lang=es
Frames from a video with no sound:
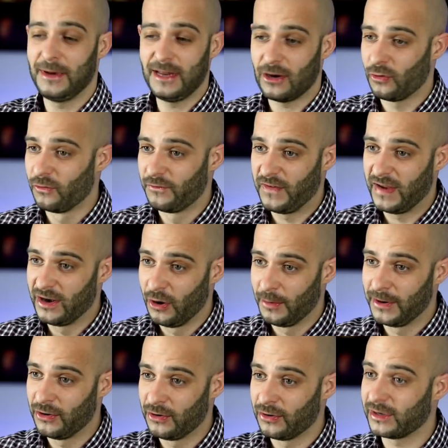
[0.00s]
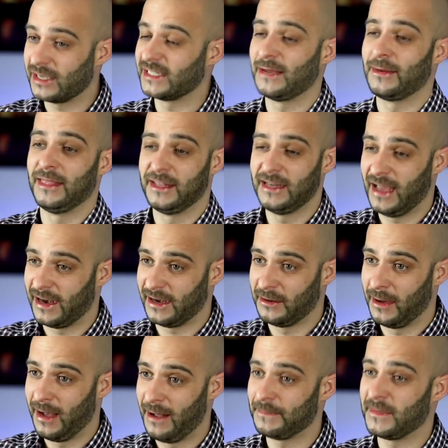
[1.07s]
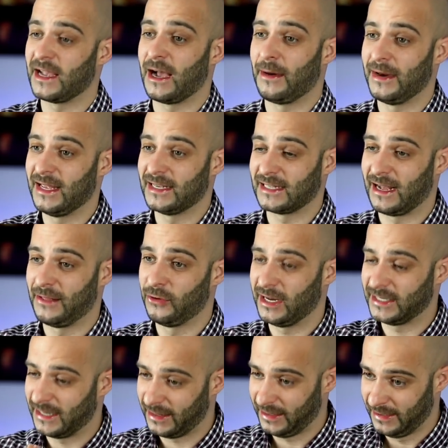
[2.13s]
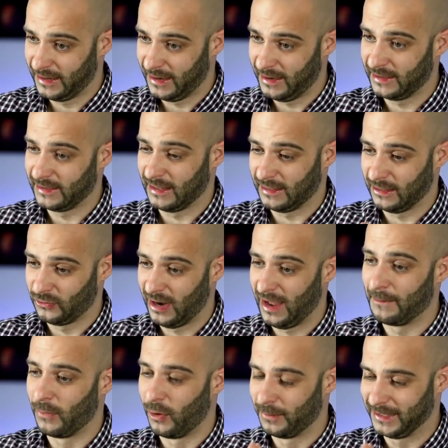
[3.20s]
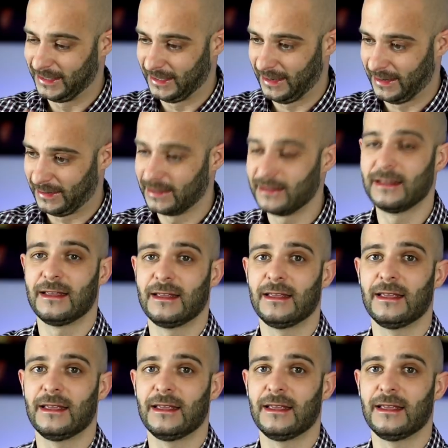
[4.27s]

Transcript: Habría algún fenómeno que se vendría arriba y acabaría sacando la sardina y haciéndola vomitar.